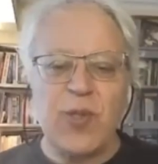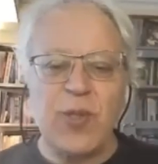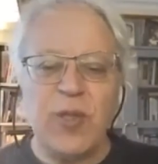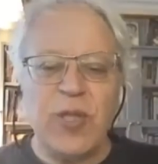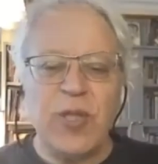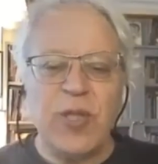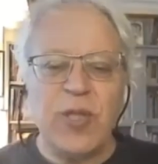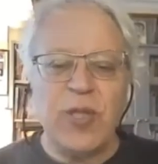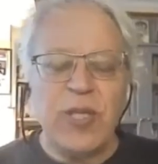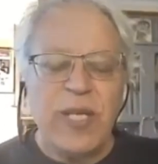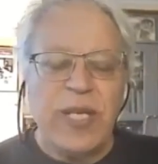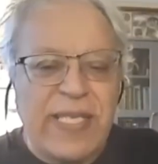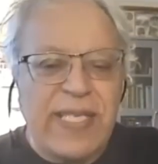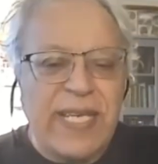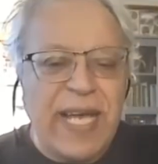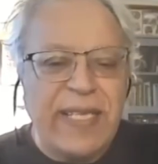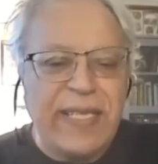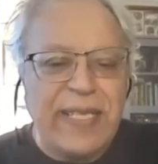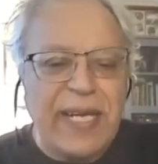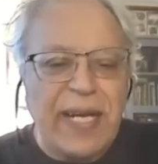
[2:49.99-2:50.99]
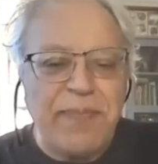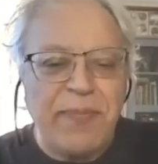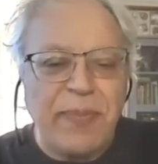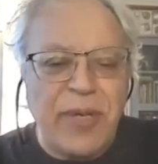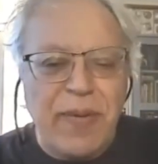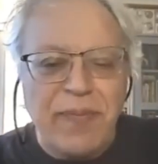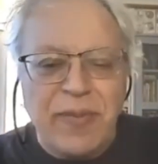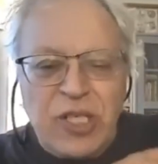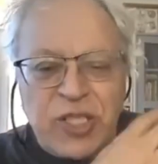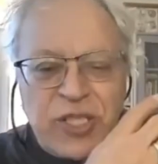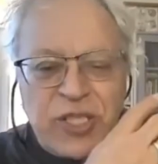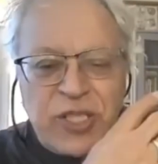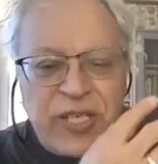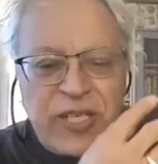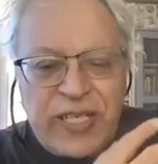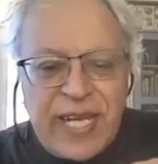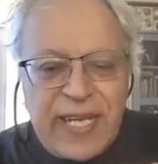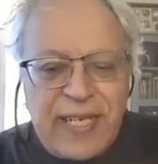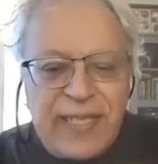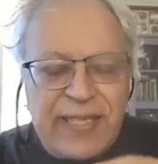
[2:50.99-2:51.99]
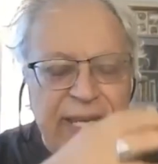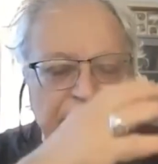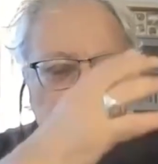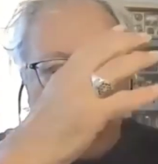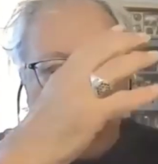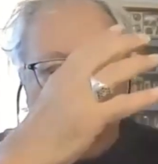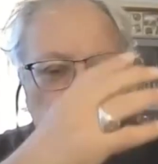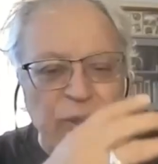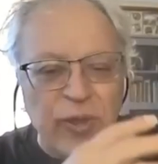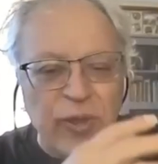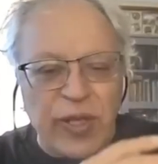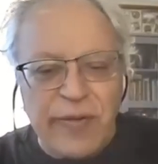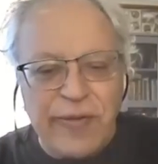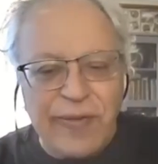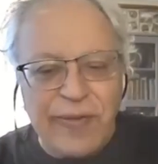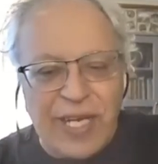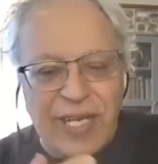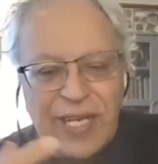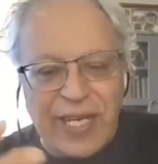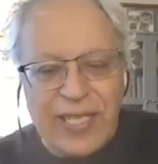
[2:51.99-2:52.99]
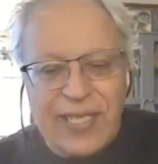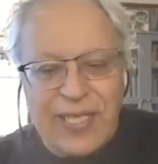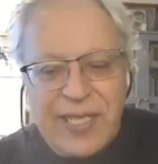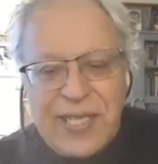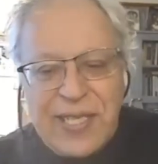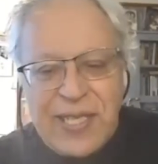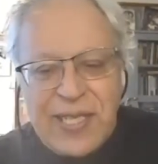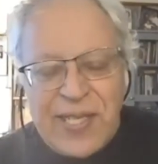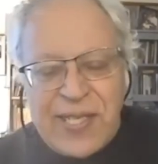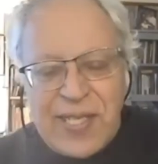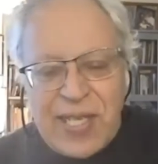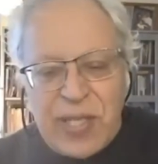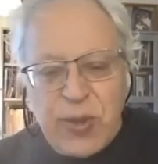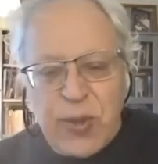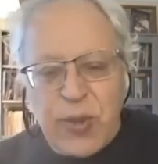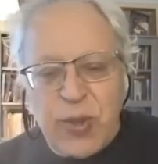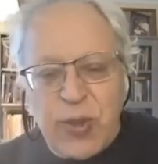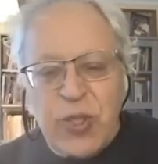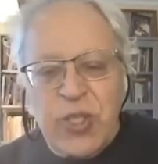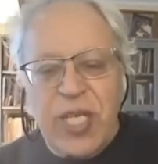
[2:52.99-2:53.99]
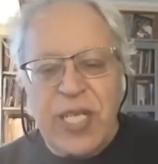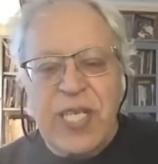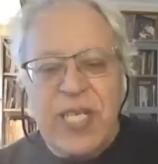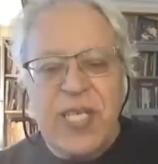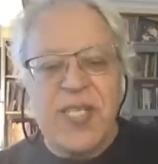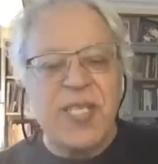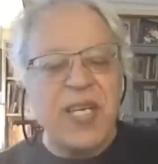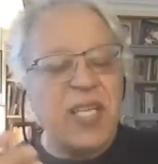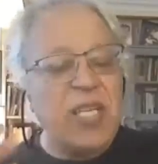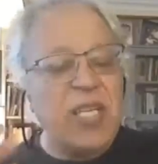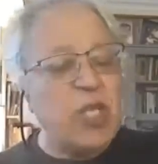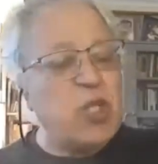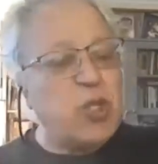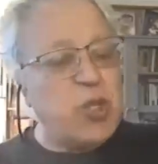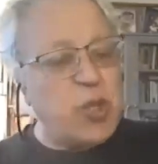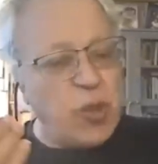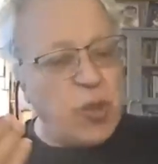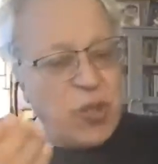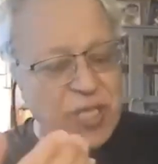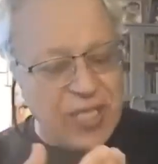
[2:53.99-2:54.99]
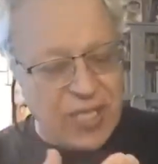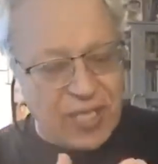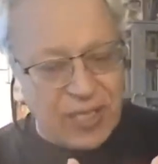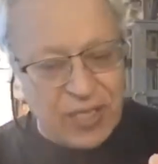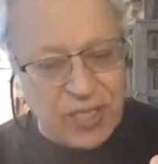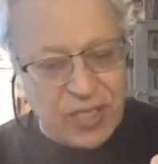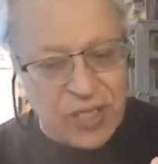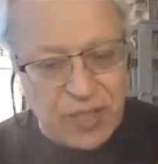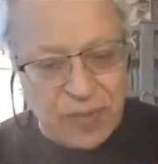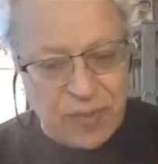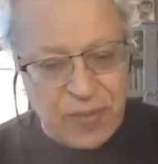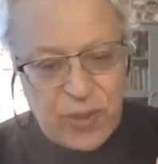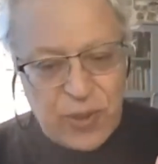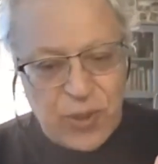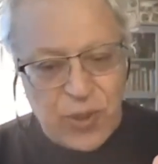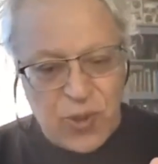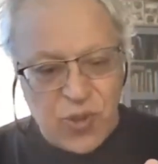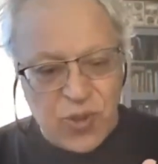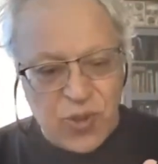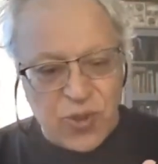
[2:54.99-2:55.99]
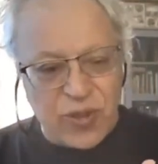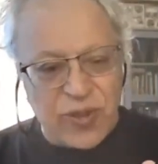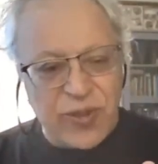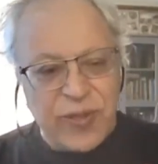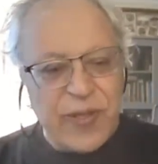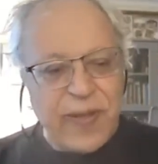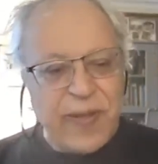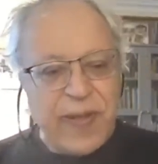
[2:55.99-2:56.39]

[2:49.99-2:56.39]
Ama senden bambaşka renkte, boyda falan dili konuşan insanla çok iyi anlaşabiliyorsun.